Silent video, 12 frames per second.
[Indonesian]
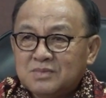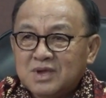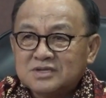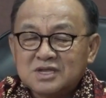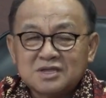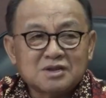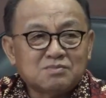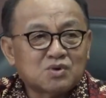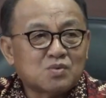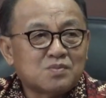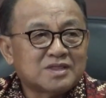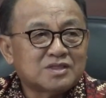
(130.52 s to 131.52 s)
Biasanya di
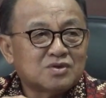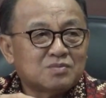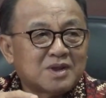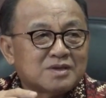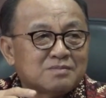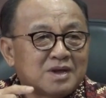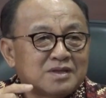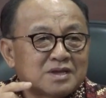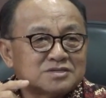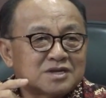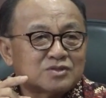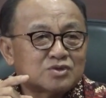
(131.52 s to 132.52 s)
perubahan itu paling banyak
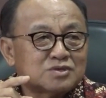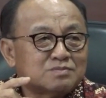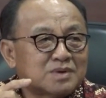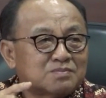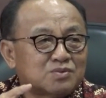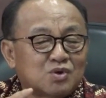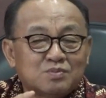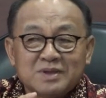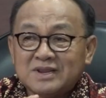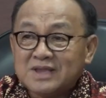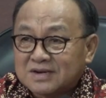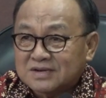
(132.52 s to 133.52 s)
140
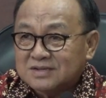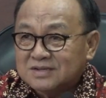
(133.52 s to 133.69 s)
miliar.